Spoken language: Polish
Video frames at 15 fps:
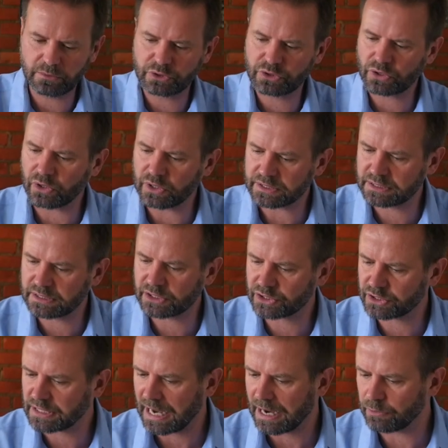co jest
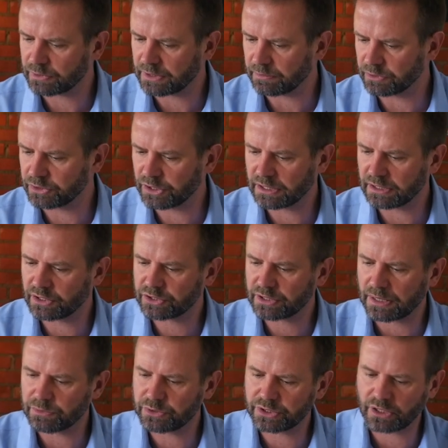kształtem, gdzie ten
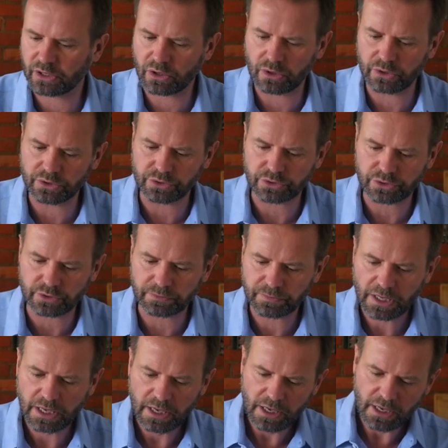kształt się kończy.
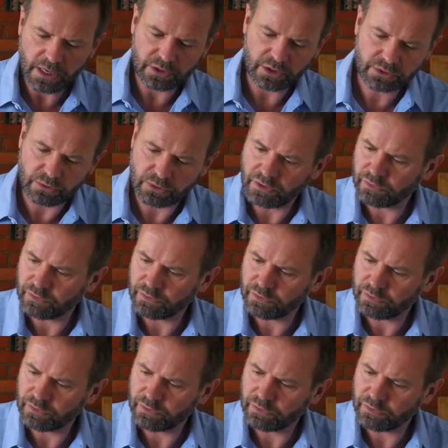To są